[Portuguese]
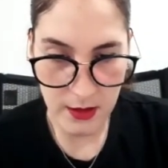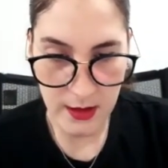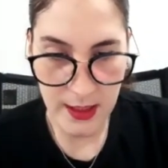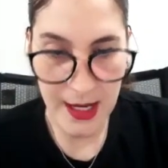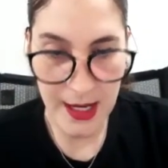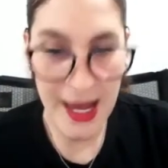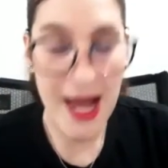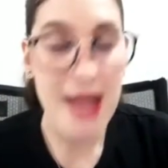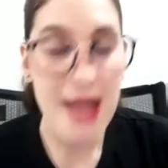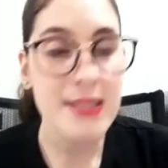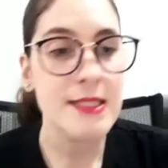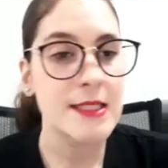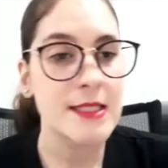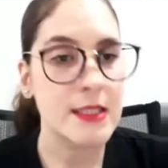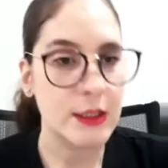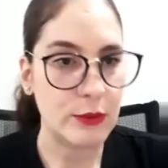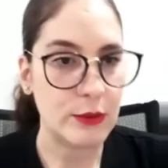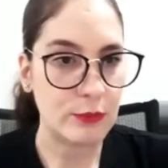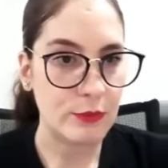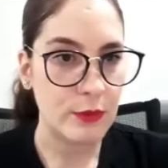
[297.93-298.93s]
Ah,
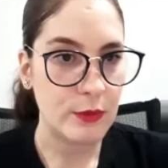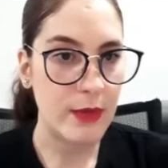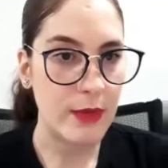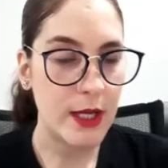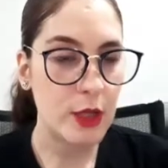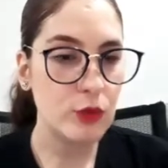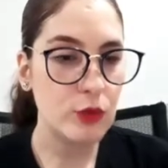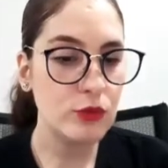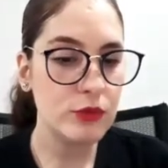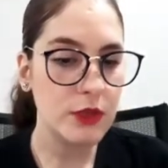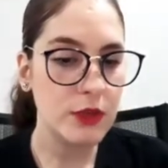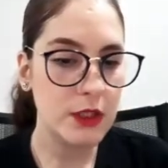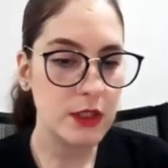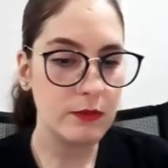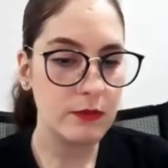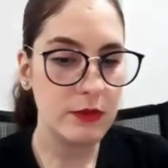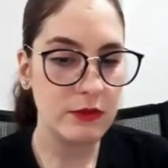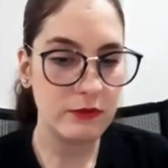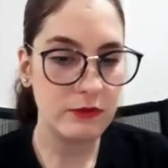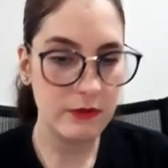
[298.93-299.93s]
sim. Pergunta
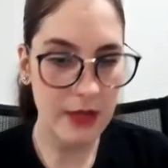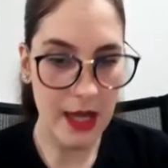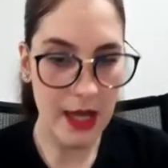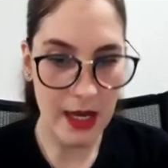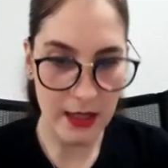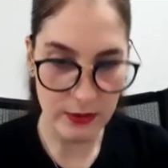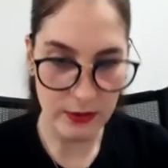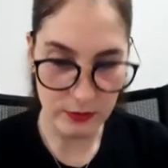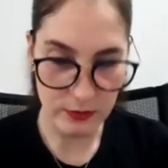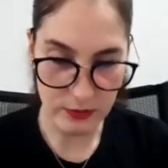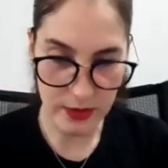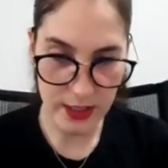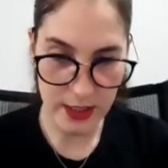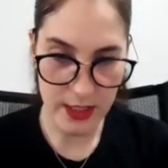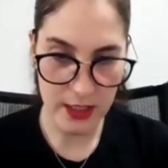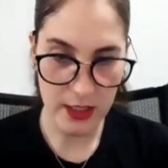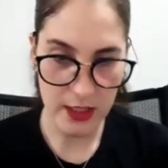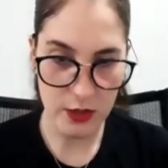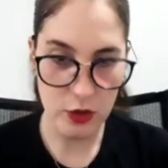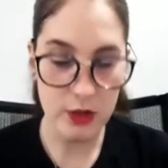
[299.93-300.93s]
que me enviaram.
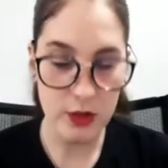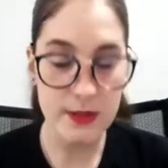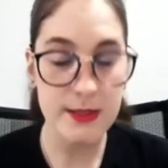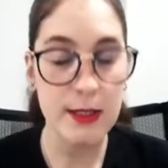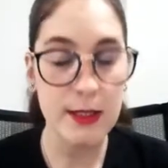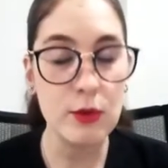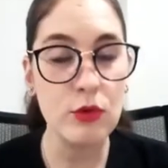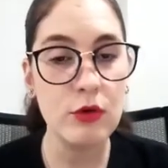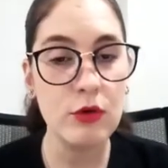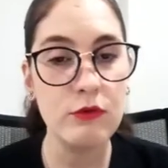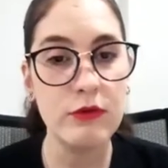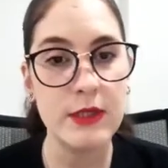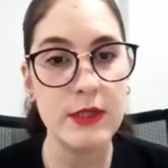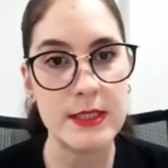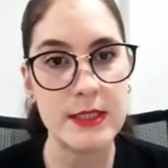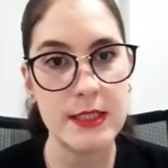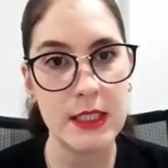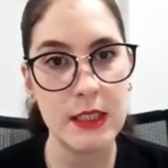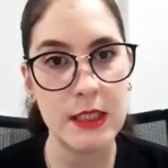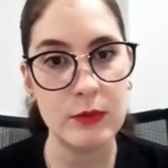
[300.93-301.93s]
É, nós não
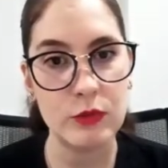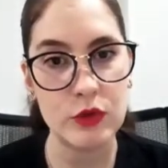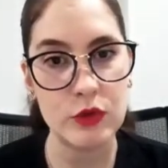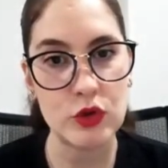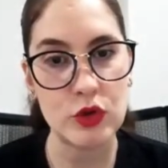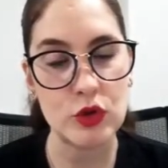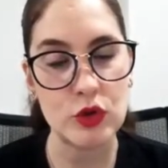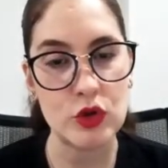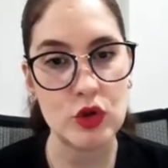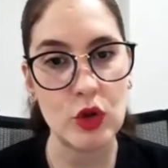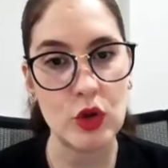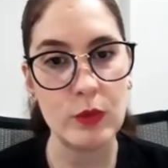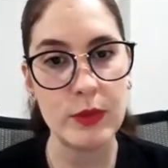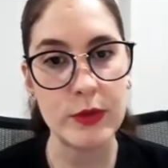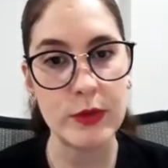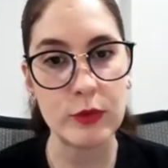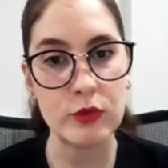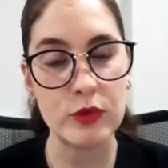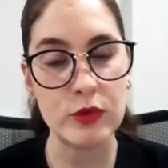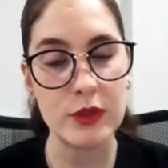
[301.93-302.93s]
conversamos
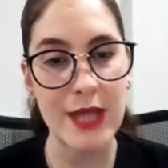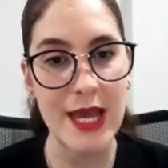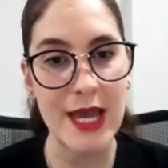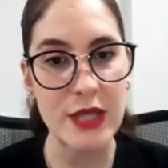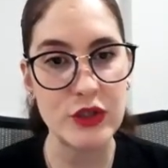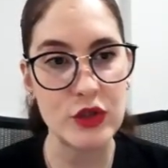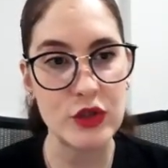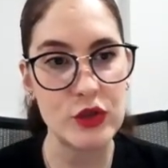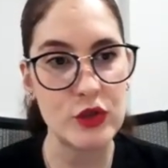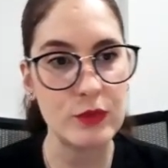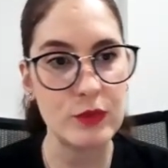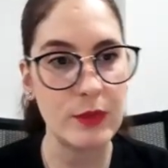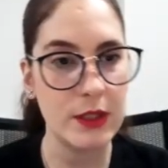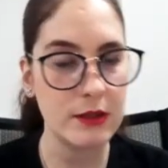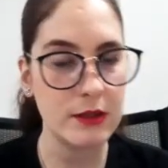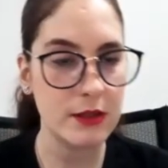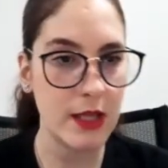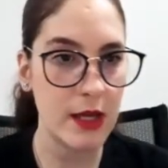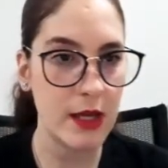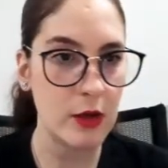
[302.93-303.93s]
sobre o teste de
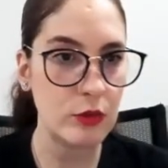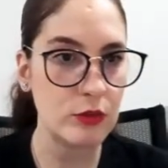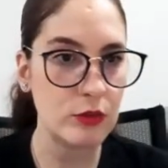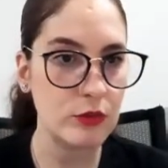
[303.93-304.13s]
Mantel